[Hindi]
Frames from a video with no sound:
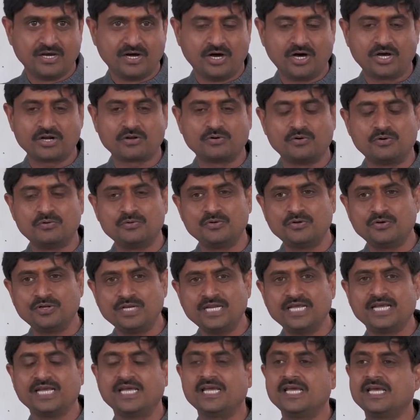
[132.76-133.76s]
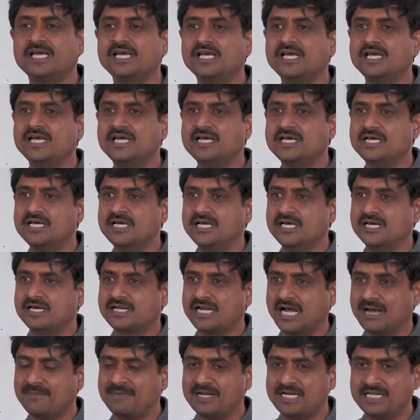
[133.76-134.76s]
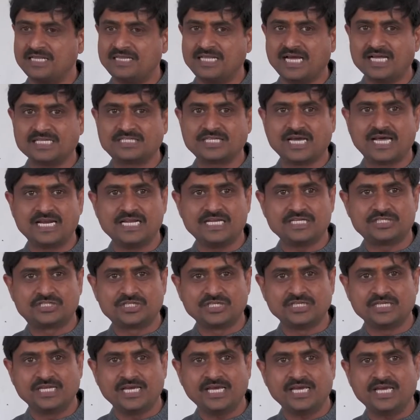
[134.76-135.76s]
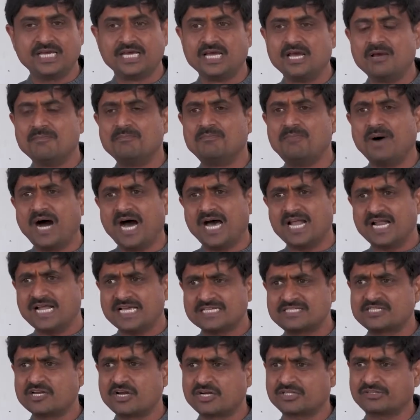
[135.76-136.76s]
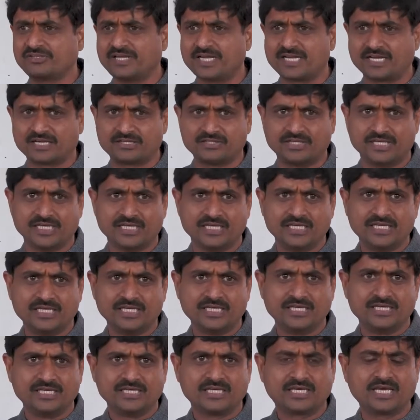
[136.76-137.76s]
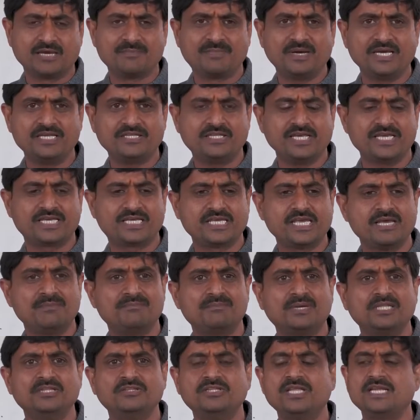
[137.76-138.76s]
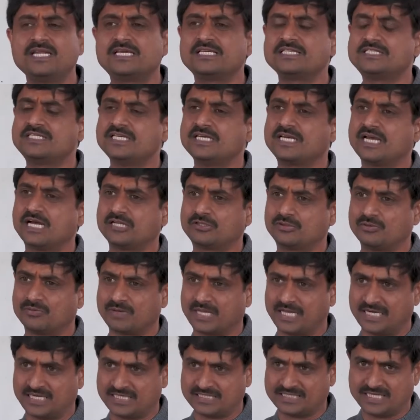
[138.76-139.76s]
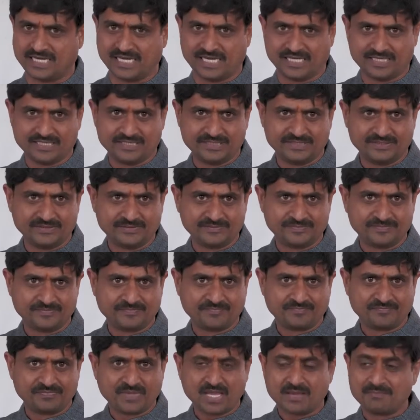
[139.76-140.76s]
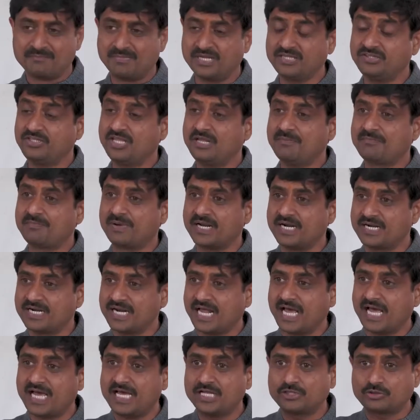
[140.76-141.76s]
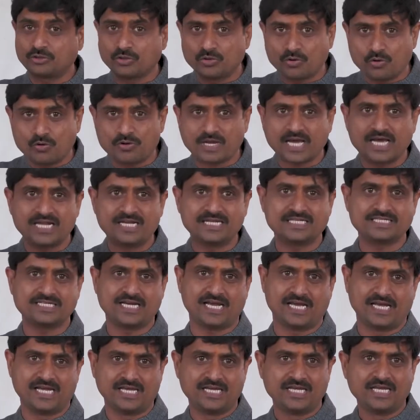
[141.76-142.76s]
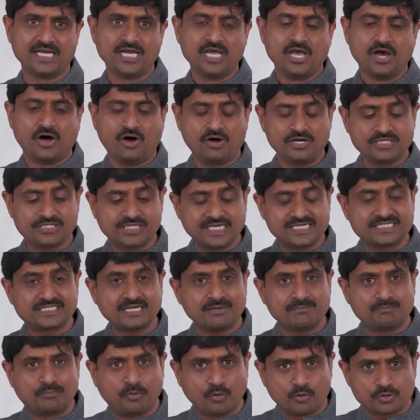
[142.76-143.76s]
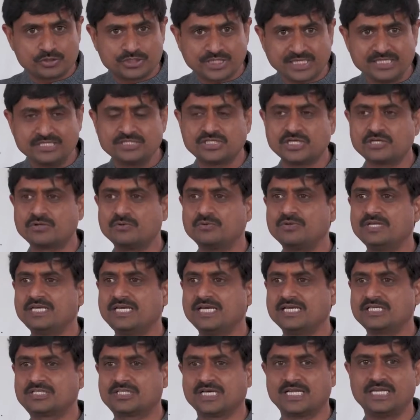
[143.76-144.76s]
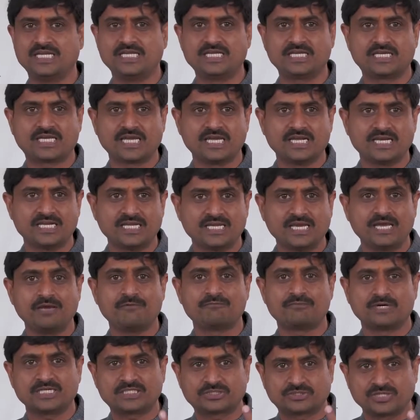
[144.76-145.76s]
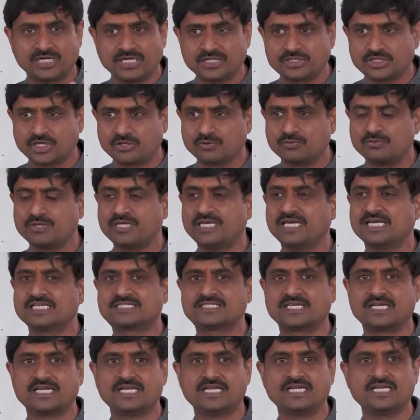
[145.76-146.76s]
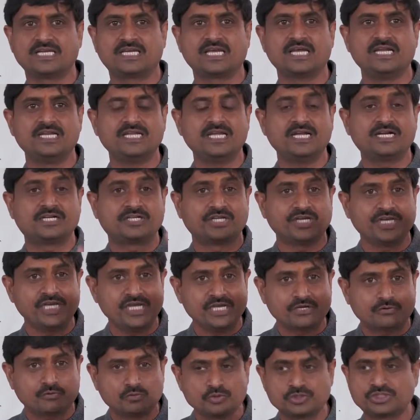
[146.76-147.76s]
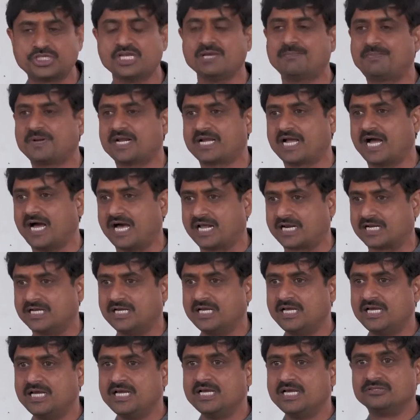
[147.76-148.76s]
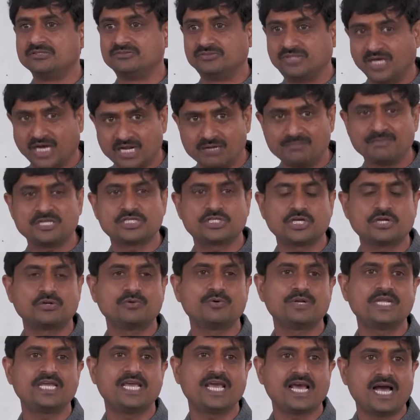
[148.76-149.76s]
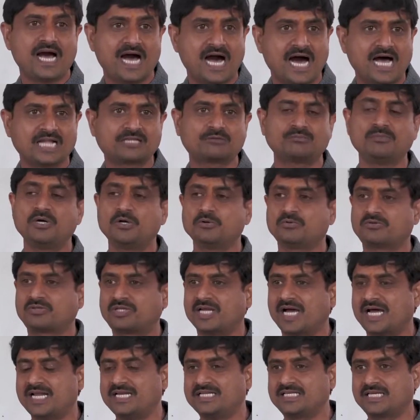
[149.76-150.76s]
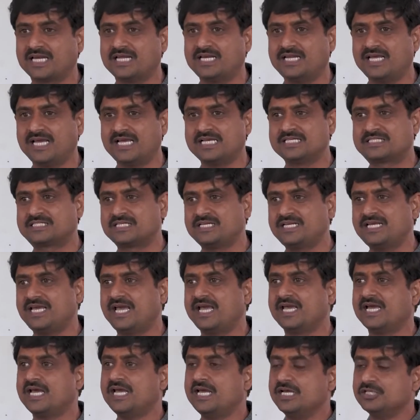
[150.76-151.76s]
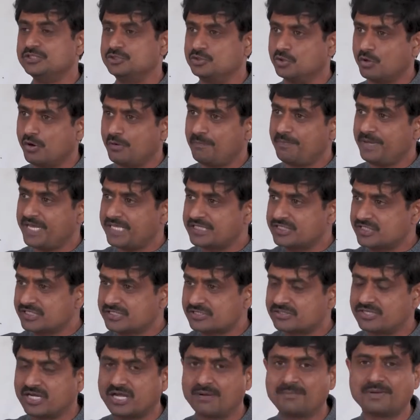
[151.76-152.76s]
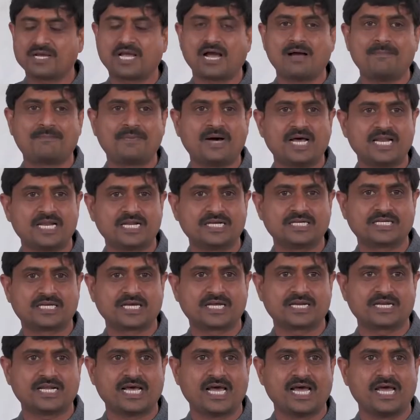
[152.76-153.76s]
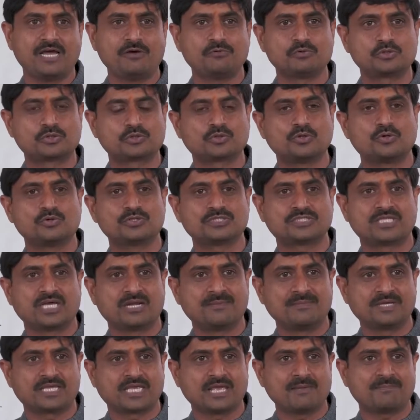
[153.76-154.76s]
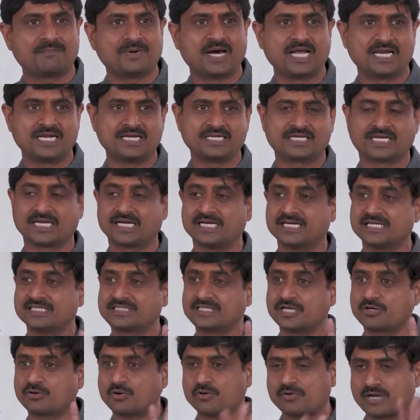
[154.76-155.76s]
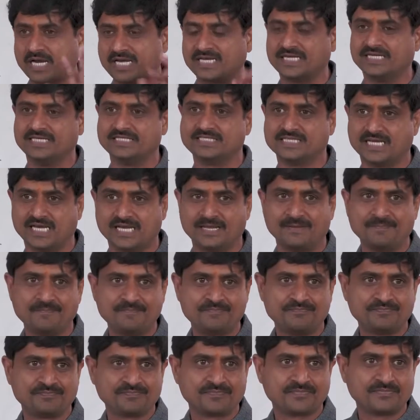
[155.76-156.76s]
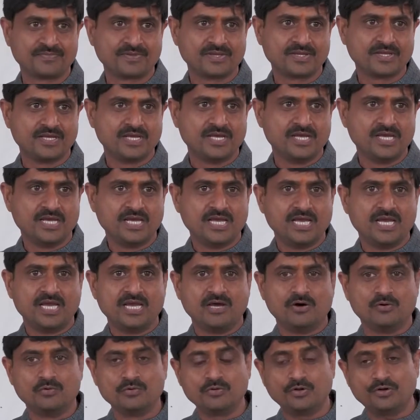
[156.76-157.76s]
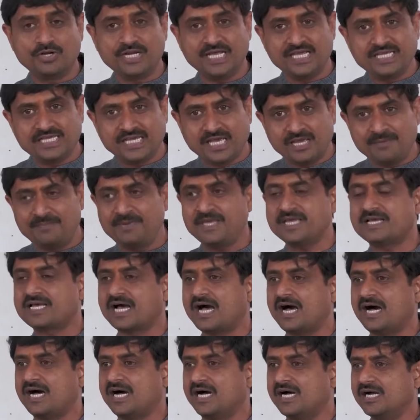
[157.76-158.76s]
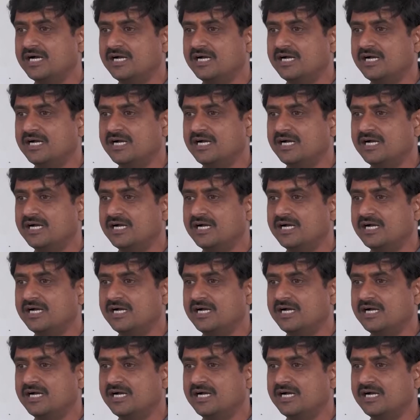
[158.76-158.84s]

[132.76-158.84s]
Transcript: और उन्होंने रामानंदाचार्य जी ने बारह शर्तें रख दी कि भाई देखिए मंदिर किसी का तोड़ा ना जाए मंदिर बन रहा है तो रोका ना जाए और जैसे भोजन जरूरी है शरीर के लिए वस्त्र जरूरी है शरीर के लिए ठीक उसी प्रकार धर्म जरूरी है आत्म उत्थान के लिए इसलिए जो भी जिस धर्म का पालन कर रहा है उसको उस धर्म के पालन करने से रोका नहीं जाए उन्होंने यह भी कहा